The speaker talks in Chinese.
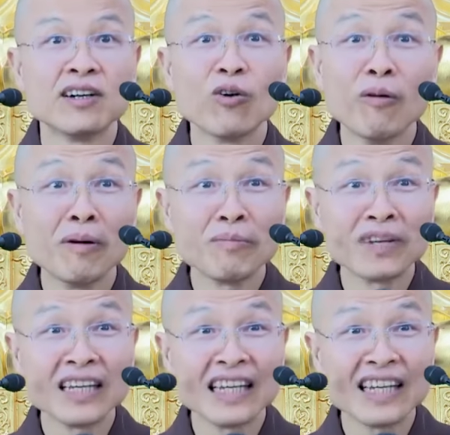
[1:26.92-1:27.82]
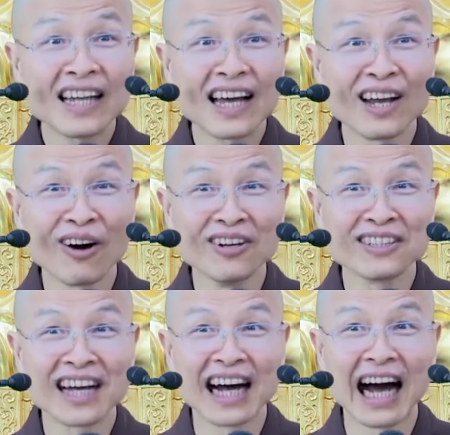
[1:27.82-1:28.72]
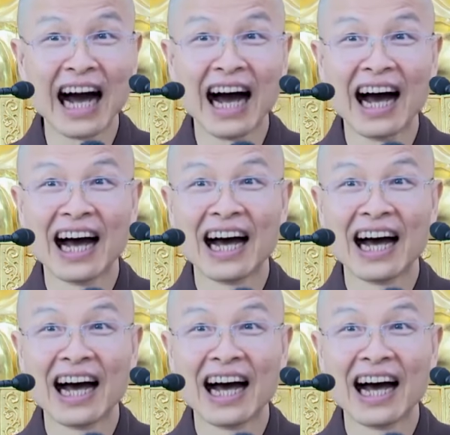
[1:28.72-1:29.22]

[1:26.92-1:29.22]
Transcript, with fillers: 我们不能依赖老和尚啊。